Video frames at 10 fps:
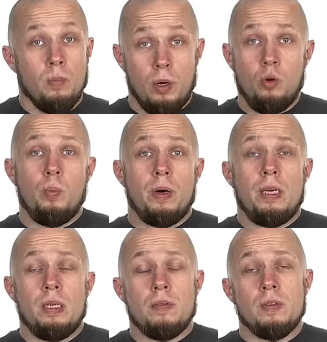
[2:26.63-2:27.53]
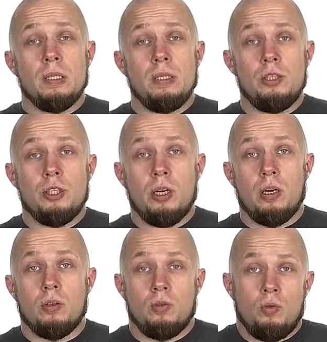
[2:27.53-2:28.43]
Могу понять это в
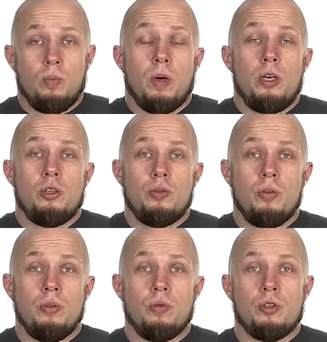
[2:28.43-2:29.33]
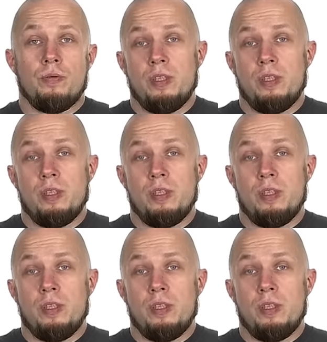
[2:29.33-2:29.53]
складежках, но большой нож.